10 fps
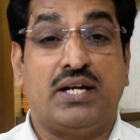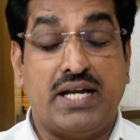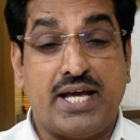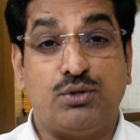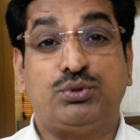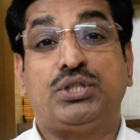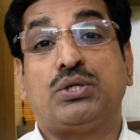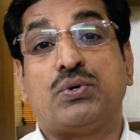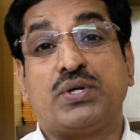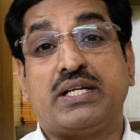नैरुत्य
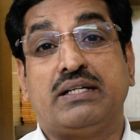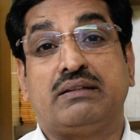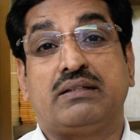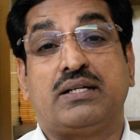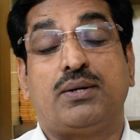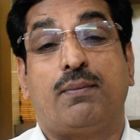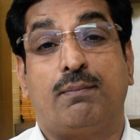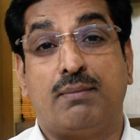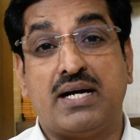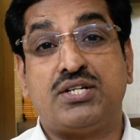कोण के अंदर
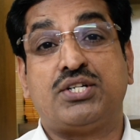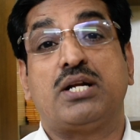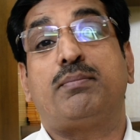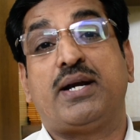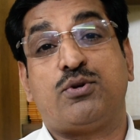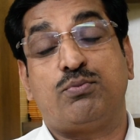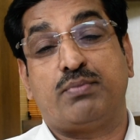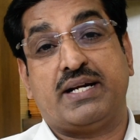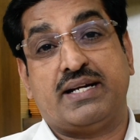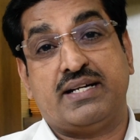मास्टर बेडरूम
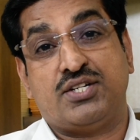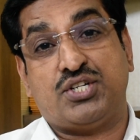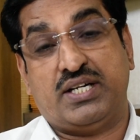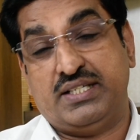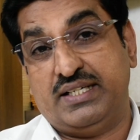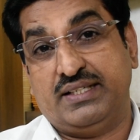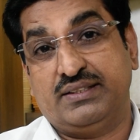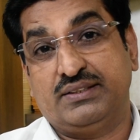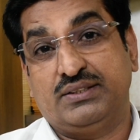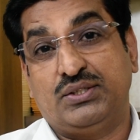बनाना चाहिए
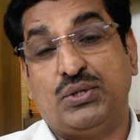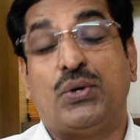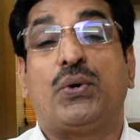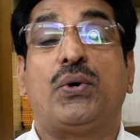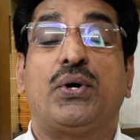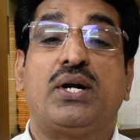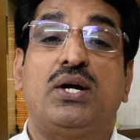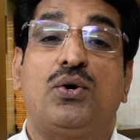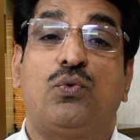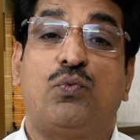और
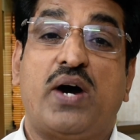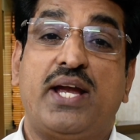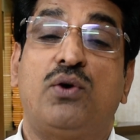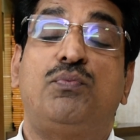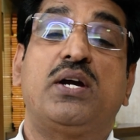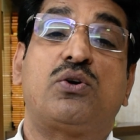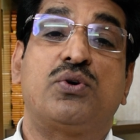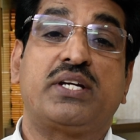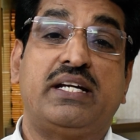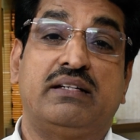वायव्य
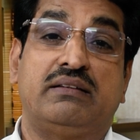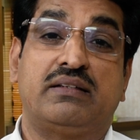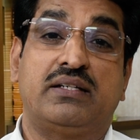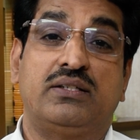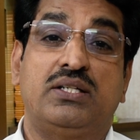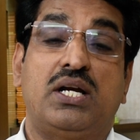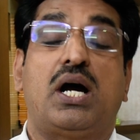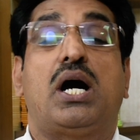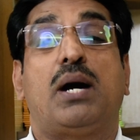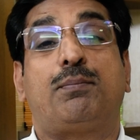कोण के अंदर
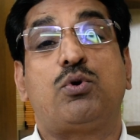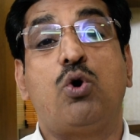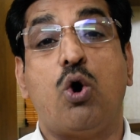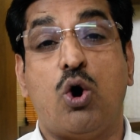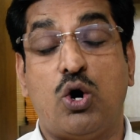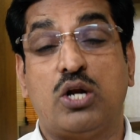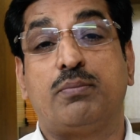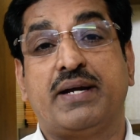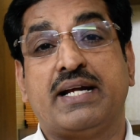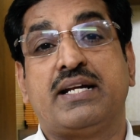आपको हॉल
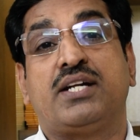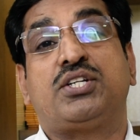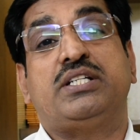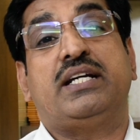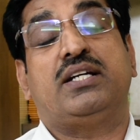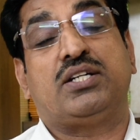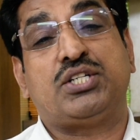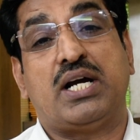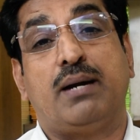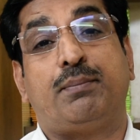बनाना चाहिए
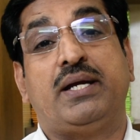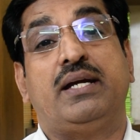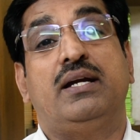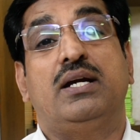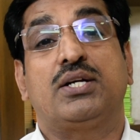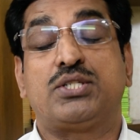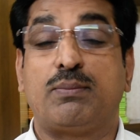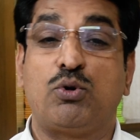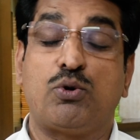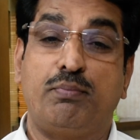जहां पे
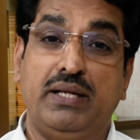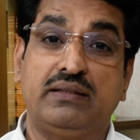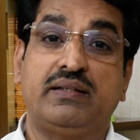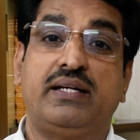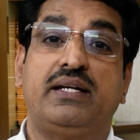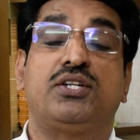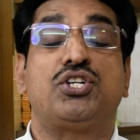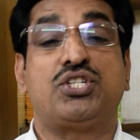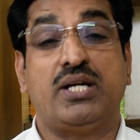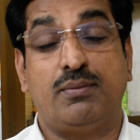सब लोग मिलते हैं
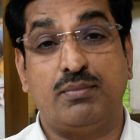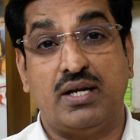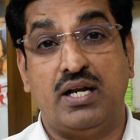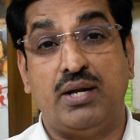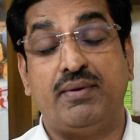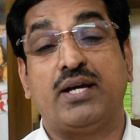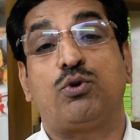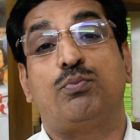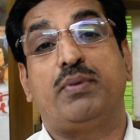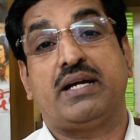जिसे हम लिविंग
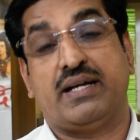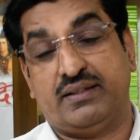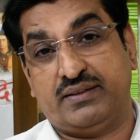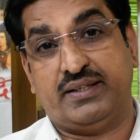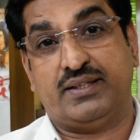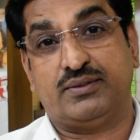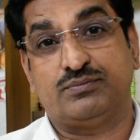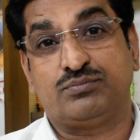रूम भी कहते हैं